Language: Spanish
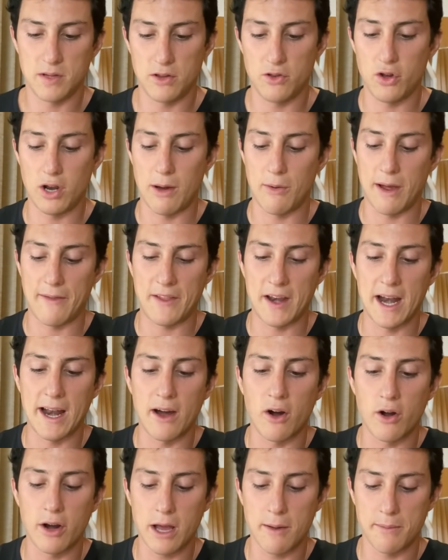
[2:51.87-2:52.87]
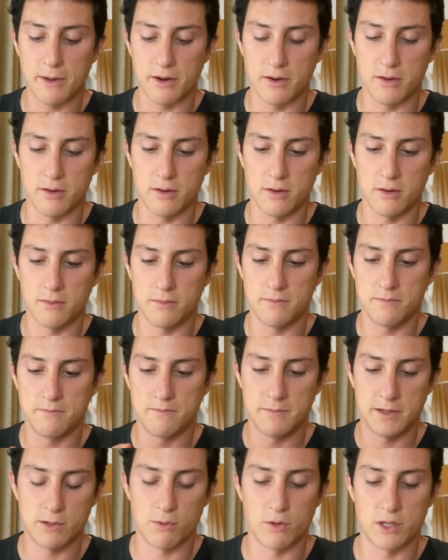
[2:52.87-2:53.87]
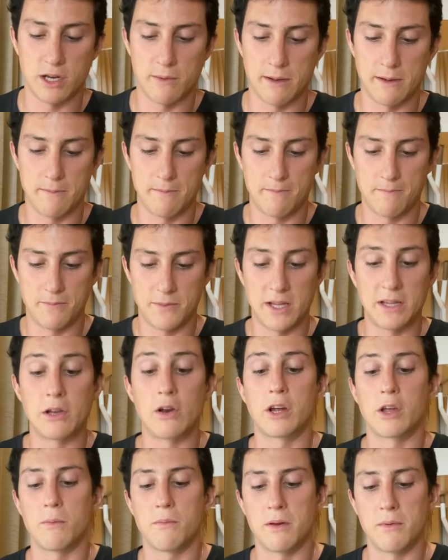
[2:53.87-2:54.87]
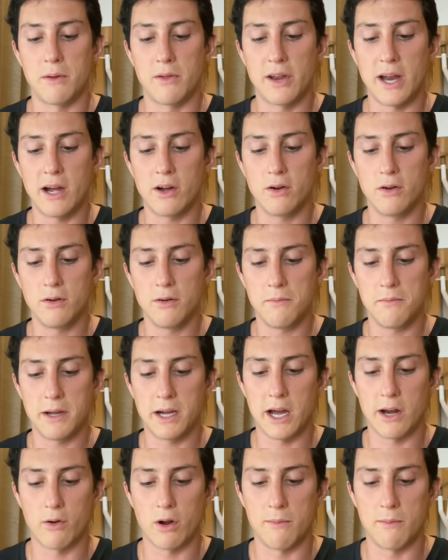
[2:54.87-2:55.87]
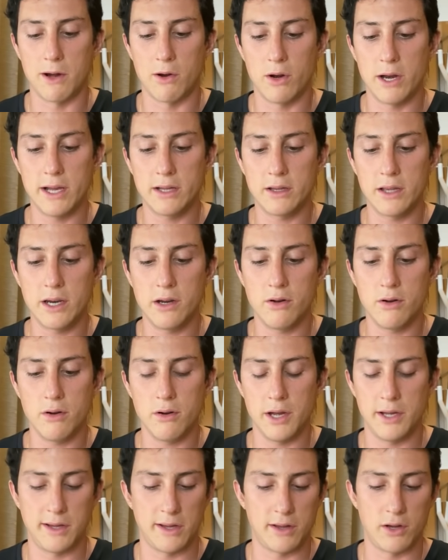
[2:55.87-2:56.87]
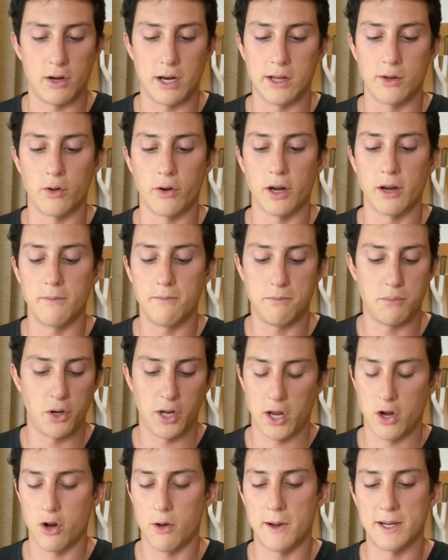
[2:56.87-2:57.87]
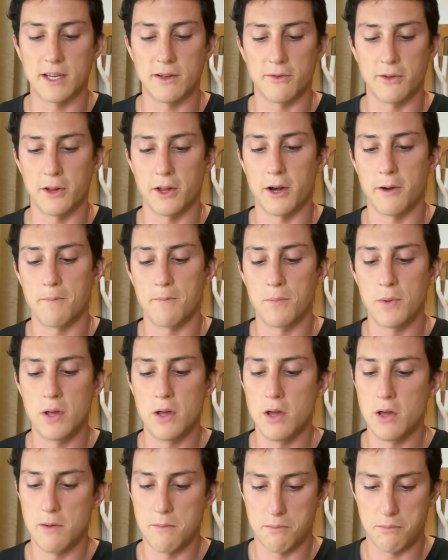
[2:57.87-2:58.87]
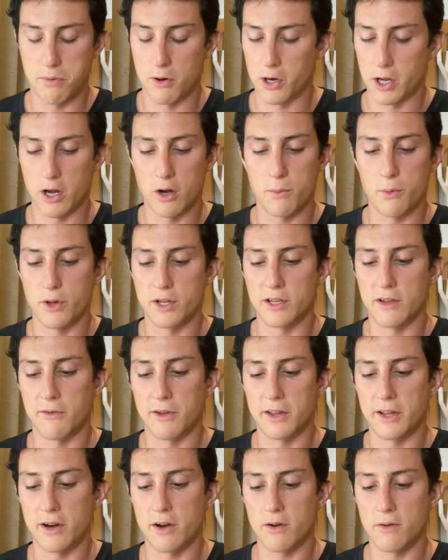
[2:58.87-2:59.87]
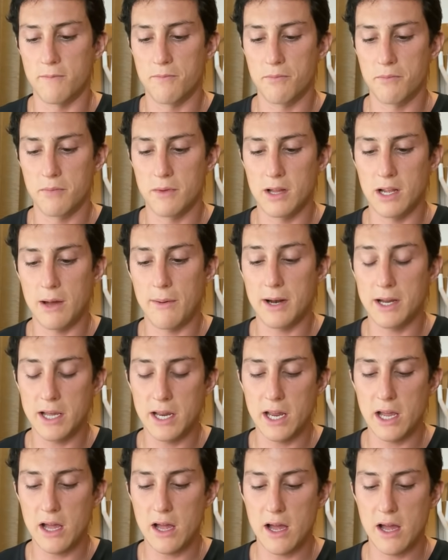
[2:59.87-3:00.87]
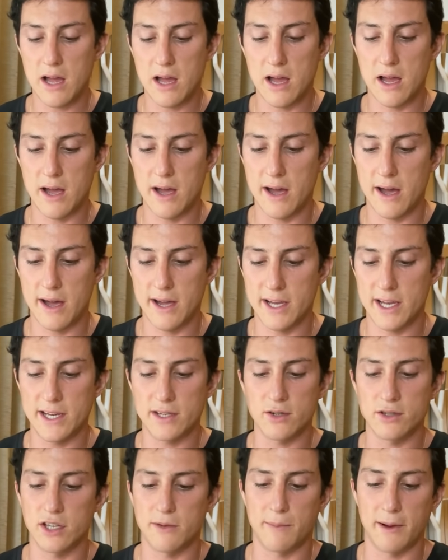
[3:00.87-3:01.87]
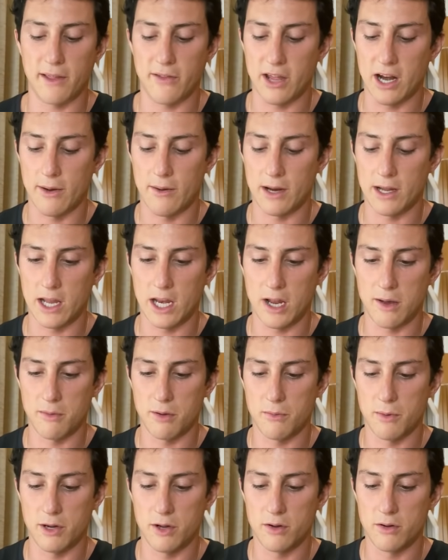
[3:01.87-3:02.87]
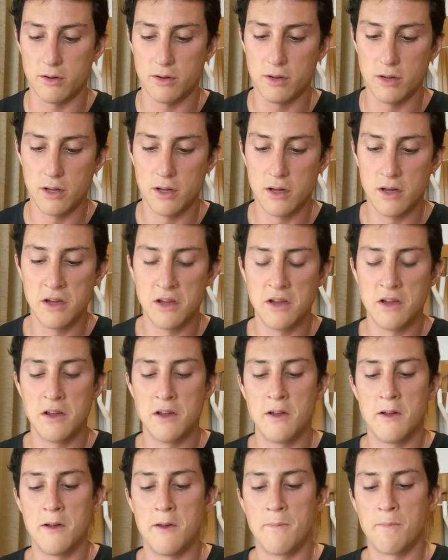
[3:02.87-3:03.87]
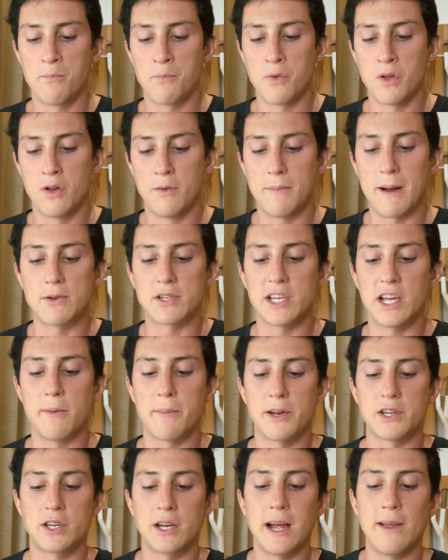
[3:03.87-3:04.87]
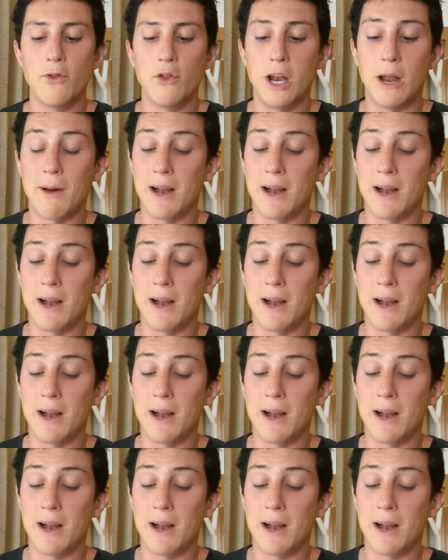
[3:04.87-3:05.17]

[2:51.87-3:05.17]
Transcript: No la voy a tirar ahora, pero escúchame. Te tiro aquí un Baby Dragon, me cargo al mago eléctrico y te tiro la torre. Porque no lo vas a defender. Porque no puedes defenderlo. La Valkyria... Eso es desperdiciar a la Valkyria, en mi opinión. Vamos a seguir presionando.